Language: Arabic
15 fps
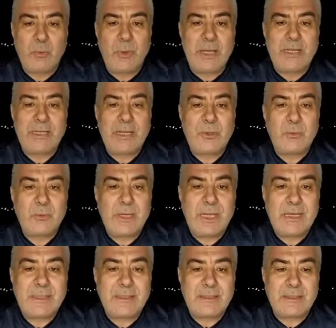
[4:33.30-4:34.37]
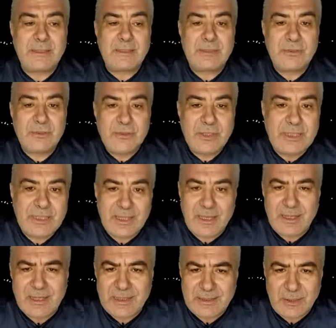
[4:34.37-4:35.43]
وأن هناك شيء
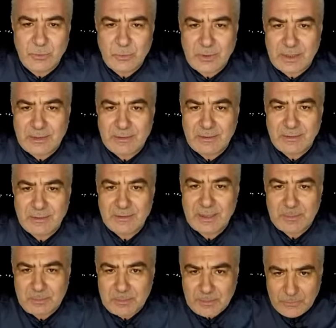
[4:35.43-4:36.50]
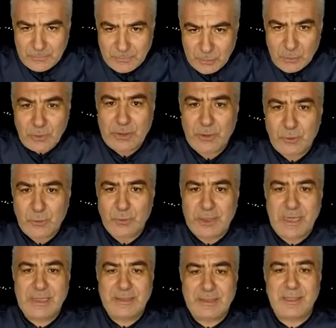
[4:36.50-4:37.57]
أراده الله طيب في كل
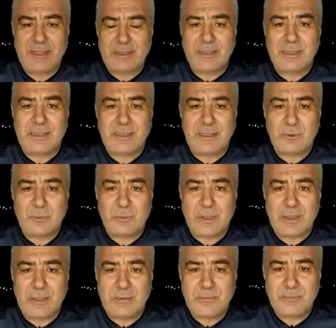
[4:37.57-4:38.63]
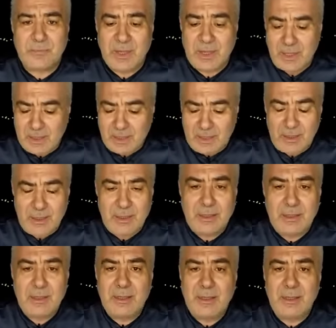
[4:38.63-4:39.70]
القرآن إذا قرأنا القرآن
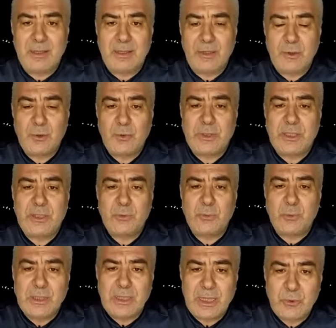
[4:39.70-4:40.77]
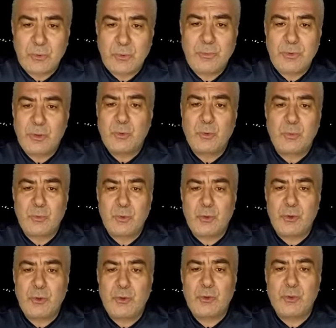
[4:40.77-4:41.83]
آه، يريد الله بكم
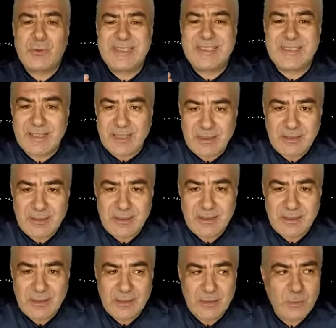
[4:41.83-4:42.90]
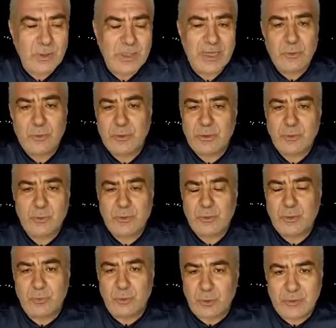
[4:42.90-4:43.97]
اليسر ولا يريد
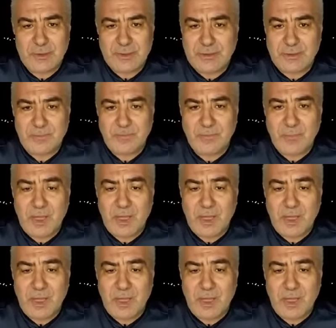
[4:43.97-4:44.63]
بكم العسر